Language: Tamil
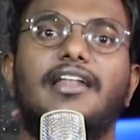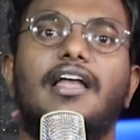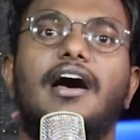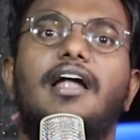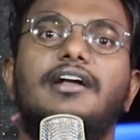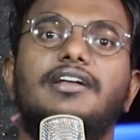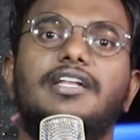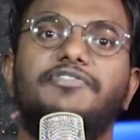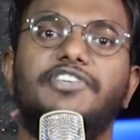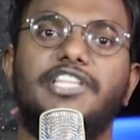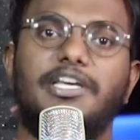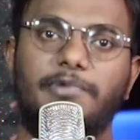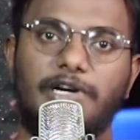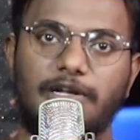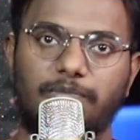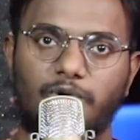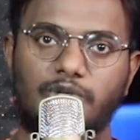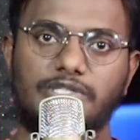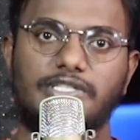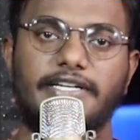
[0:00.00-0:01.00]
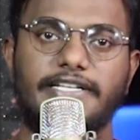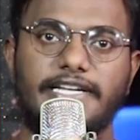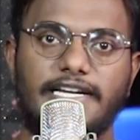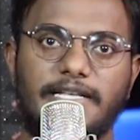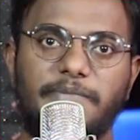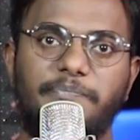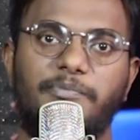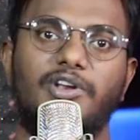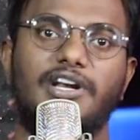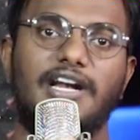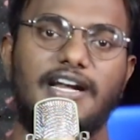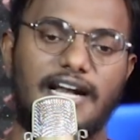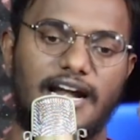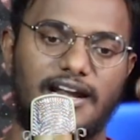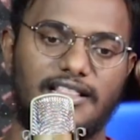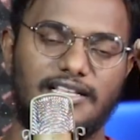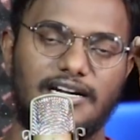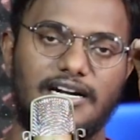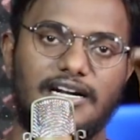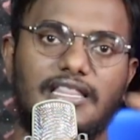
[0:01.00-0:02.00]
நான்கு விதமான மோசடிகள் இப்போ வரைக்கும்
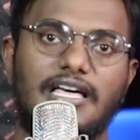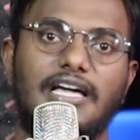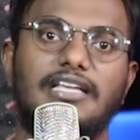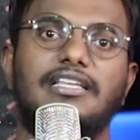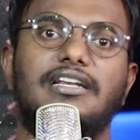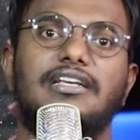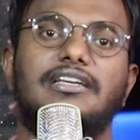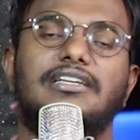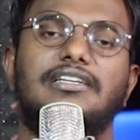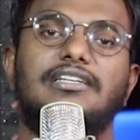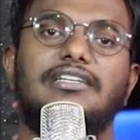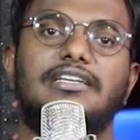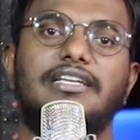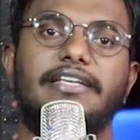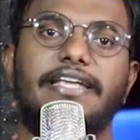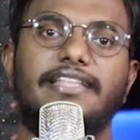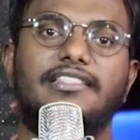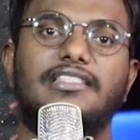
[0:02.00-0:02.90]
நடந்துக்கிட்டு தான் இருக்குது